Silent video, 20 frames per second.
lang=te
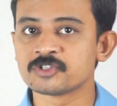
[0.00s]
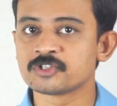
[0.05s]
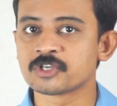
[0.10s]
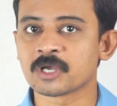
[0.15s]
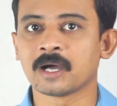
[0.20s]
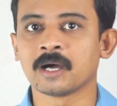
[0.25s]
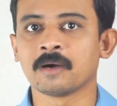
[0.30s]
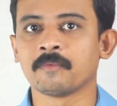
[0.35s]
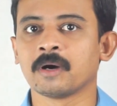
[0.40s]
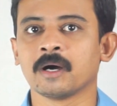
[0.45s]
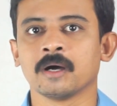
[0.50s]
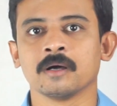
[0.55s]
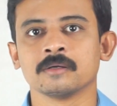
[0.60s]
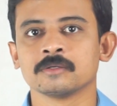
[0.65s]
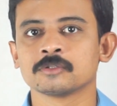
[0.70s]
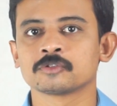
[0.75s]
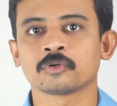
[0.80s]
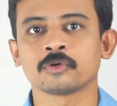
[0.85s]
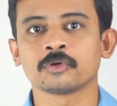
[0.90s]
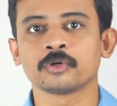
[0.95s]
జావా
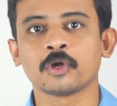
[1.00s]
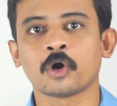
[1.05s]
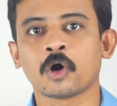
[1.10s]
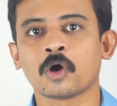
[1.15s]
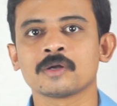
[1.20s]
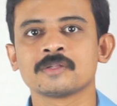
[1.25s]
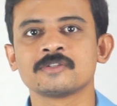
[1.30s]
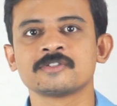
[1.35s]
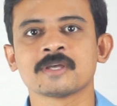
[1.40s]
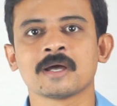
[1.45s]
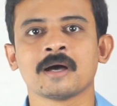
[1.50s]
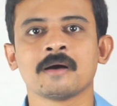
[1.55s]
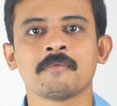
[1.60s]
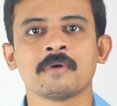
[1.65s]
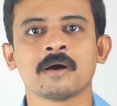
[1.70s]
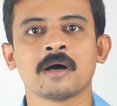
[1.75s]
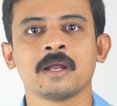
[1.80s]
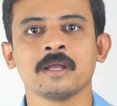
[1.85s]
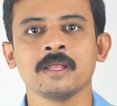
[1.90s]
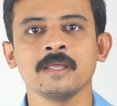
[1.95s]
సో డాట్
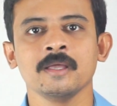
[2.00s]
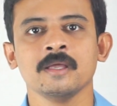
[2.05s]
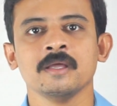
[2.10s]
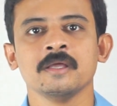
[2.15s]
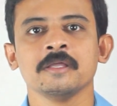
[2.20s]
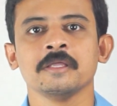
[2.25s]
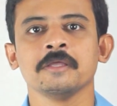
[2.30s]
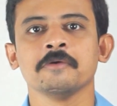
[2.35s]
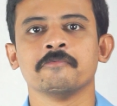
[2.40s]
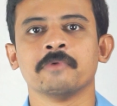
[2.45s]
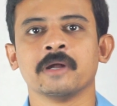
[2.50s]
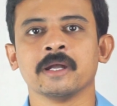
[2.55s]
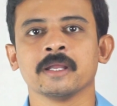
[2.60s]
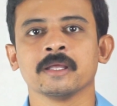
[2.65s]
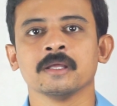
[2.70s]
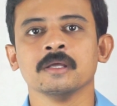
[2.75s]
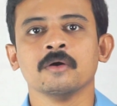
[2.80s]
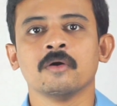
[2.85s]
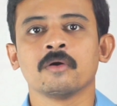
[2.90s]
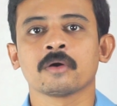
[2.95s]
జావా అని ఇవ్వండి
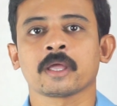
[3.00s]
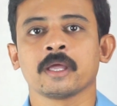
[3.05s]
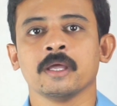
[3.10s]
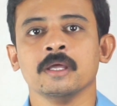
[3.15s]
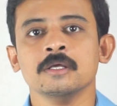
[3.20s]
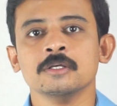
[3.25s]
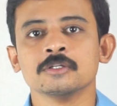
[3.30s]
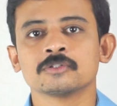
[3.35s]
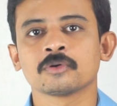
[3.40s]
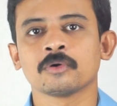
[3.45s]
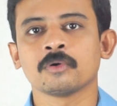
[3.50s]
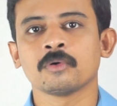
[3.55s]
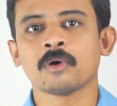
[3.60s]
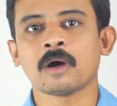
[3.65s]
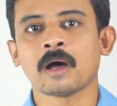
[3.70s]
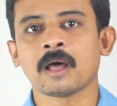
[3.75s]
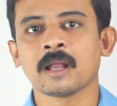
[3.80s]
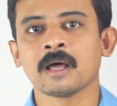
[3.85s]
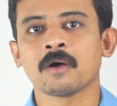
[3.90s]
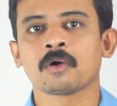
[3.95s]
ఓకే సో
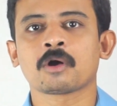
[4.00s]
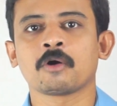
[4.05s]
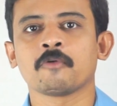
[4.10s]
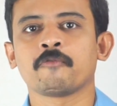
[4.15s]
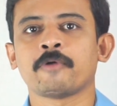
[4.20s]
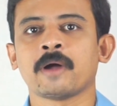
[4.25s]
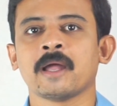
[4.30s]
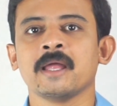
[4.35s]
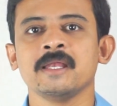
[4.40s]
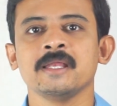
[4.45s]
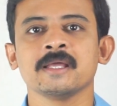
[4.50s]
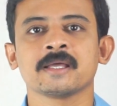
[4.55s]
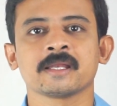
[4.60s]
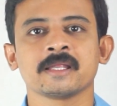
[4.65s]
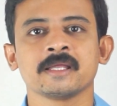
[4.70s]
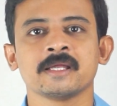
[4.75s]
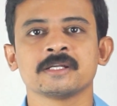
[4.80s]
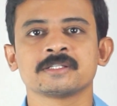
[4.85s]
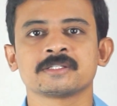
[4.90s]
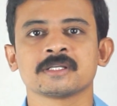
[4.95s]
అలా ఒక ఫైల్ని
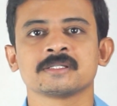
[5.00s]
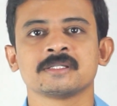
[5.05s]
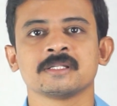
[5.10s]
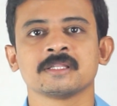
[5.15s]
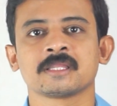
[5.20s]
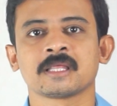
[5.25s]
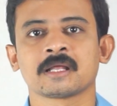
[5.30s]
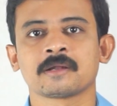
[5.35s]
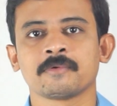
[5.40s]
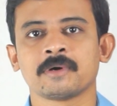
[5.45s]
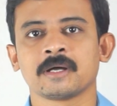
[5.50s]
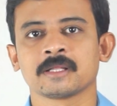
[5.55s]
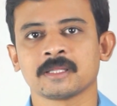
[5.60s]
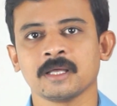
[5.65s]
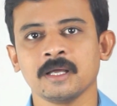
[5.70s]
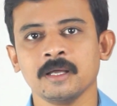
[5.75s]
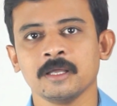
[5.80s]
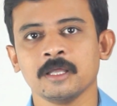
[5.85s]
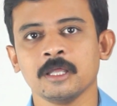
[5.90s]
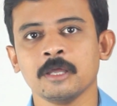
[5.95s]
క్రియేట్ చేసిన తర్వాత
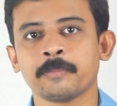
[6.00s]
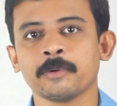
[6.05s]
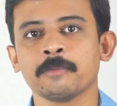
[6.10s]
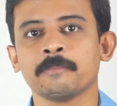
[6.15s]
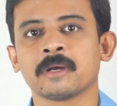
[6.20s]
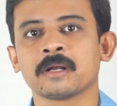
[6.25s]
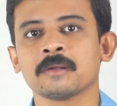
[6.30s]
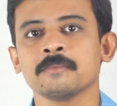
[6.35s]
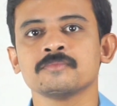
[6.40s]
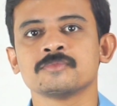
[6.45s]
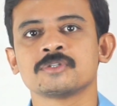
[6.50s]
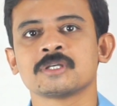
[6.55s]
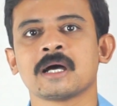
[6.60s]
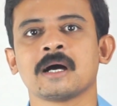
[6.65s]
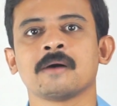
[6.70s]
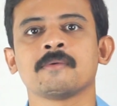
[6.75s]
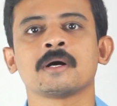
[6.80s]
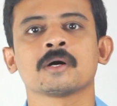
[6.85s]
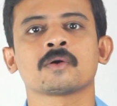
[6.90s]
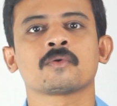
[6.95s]
ఇప్పుడు మనం
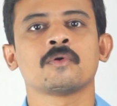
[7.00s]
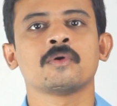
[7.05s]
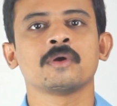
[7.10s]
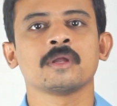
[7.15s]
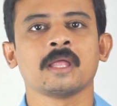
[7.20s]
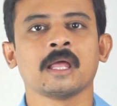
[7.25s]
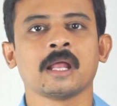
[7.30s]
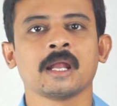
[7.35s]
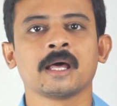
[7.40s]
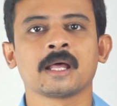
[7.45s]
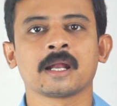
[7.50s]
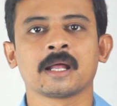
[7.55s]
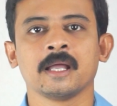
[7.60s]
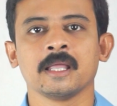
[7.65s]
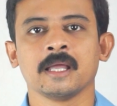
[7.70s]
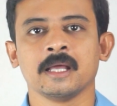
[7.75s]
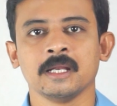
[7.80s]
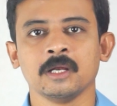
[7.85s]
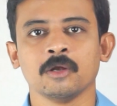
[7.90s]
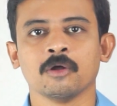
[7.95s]
జావా కోడ్ ఎలా
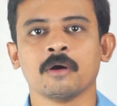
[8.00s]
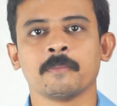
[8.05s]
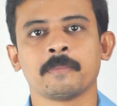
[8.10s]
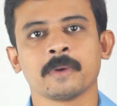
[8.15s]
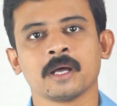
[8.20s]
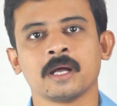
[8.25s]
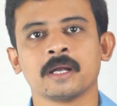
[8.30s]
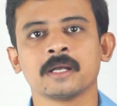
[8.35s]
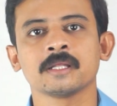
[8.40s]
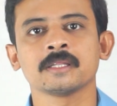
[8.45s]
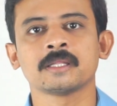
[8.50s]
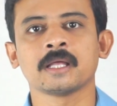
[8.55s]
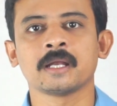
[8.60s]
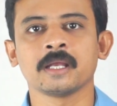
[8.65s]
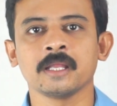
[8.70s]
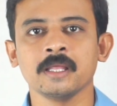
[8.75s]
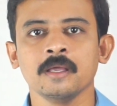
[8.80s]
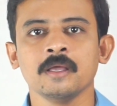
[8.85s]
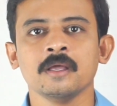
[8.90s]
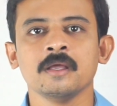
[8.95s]
రాయాలి లోపల అంటే
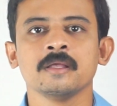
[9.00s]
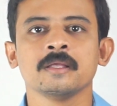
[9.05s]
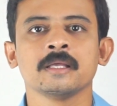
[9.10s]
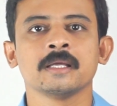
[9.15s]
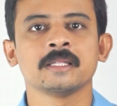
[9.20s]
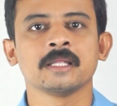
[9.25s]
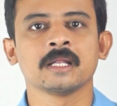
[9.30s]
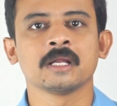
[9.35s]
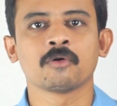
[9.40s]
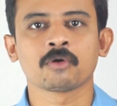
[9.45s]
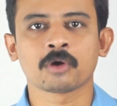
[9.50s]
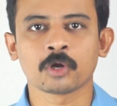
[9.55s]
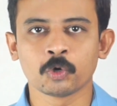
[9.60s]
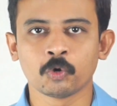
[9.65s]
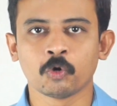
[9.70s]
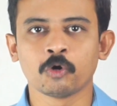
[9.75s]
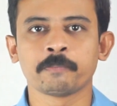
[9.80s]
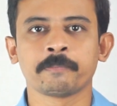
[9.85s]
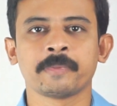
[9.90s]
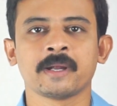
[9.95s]
దాన్ని ఏదైనా ఒక
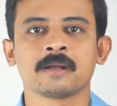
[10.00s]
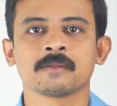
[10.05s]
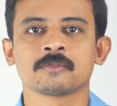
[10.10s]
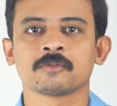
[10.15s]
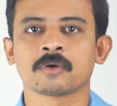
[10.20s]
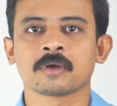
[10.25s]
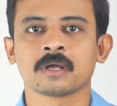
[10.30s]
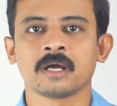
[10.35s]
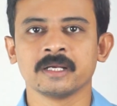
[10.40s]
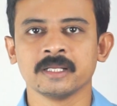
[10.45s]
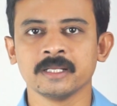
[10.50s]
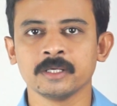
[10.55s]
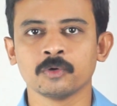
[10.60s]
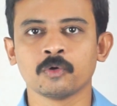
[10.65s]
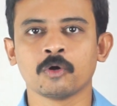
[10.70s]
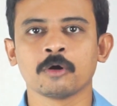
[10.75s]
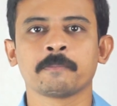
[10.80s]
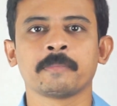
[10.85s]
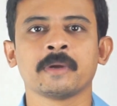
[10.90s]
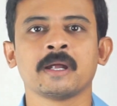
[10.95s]
నోట్ ప్యాడ్తో కానీ
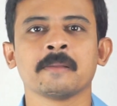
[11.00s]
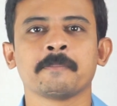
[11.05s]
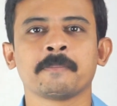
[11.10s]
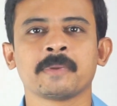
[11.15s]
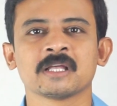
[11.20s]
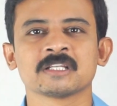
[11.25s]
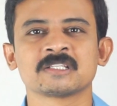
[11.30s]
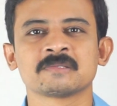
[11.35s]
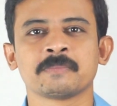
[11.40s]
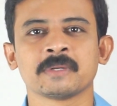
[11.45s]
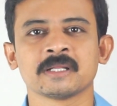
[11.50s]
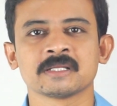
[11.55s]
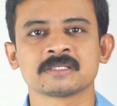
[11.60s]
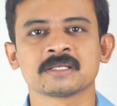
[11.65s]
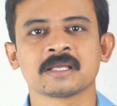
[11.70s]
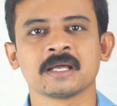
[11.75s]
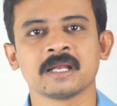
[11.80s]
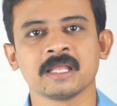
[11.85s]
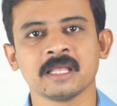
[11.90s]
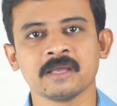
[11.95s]
నోట్ ప్యాడ్ ప్లస్ ప్లస్
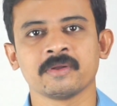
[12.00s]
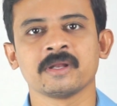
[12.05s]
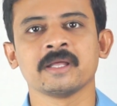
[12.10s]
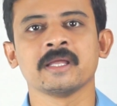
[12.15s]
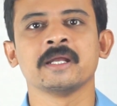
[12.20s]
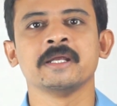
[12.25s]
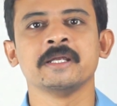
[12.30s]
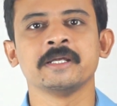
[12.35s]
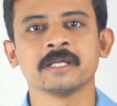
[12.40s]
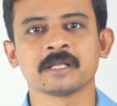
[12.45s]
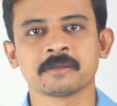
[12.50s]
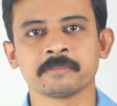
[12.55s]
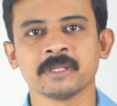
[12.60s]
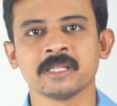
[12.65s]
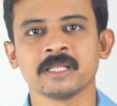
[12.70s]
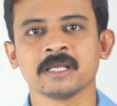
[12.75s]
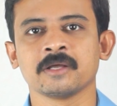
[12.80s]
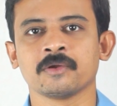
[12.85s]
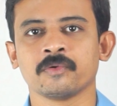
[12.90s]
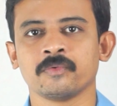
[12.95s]
కానీ ఏమైనా ఎడిటర్ మీ
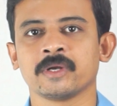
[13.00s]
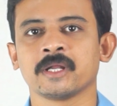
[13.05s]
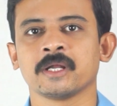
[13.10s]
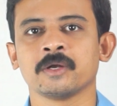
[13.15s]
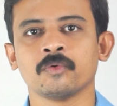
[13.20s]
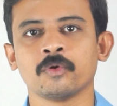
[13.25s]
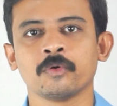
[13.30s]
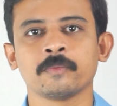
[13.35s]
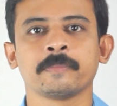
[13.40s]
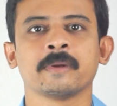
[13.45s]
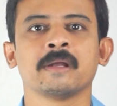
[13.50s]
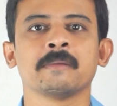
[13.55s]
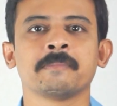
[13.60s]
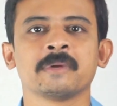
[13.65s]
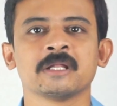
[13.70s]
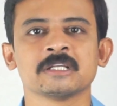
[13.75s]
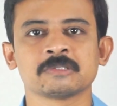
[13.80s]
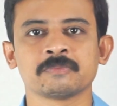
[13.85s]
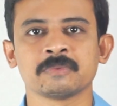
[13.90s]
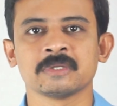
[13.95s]
దగ్గర ఉంటే నోట్ ప్యాడ్
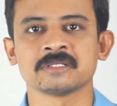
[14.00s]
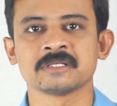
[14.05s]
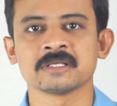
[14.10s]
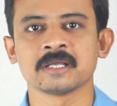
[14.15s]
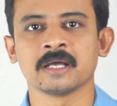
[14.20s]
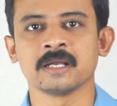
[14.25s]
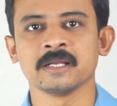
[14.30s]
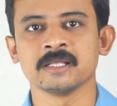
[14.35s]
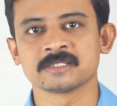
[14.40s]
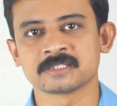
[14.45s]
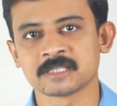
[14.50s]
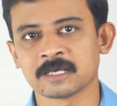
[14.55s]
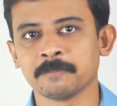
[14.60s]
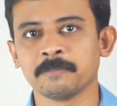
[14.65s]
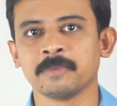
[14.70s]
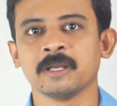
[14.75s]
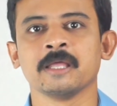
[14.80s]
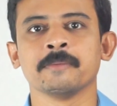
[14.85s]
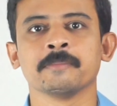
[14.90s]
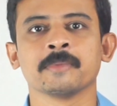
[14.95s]
ప్లస్ ప్లస్ కానీ
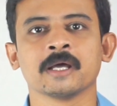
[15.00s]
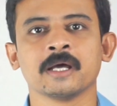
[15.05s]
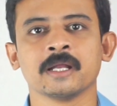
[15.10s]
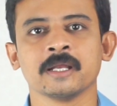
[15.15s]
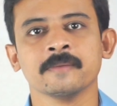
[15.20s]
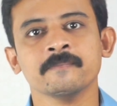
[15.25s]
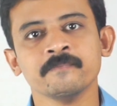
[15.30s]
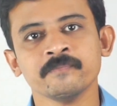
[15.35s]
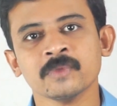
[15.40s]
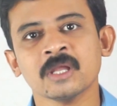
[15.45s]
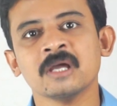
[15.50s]
సబ్లైమ్ కానీ